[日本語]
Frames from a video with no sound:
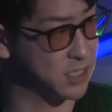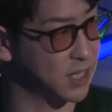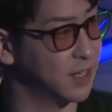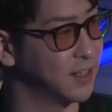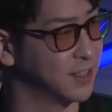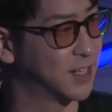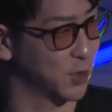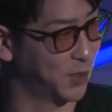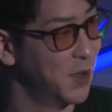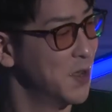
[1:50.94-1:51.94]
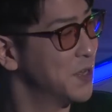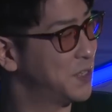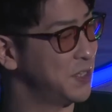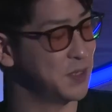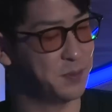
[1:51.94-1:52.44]
知らないけど
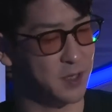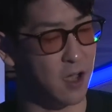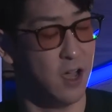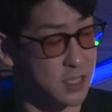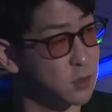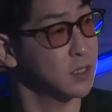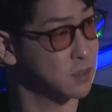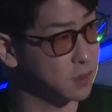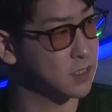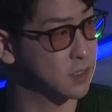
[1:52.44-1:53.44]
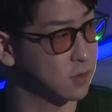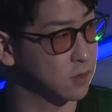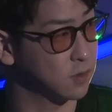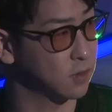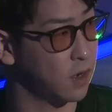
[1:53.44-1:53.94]
TV、 あ、そうですそうですっ
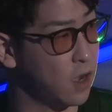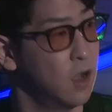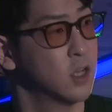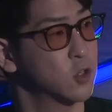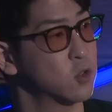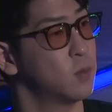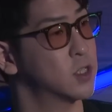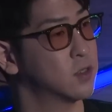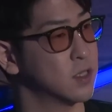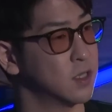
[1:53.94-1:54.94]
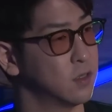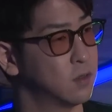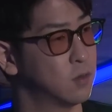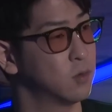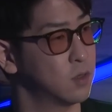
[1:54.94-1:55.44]
て言ったら、あ、少々お待ちくださいっ
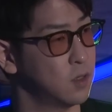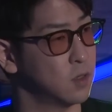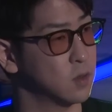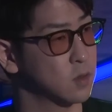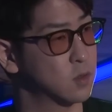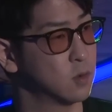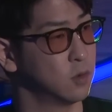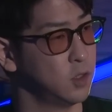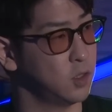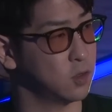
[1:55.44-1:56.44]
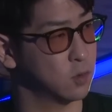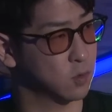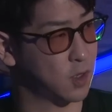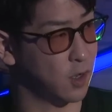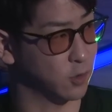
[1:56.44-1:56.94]
て言ってすぐに
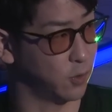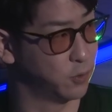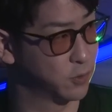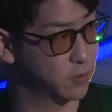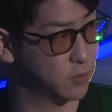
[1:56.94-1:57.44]
カードが復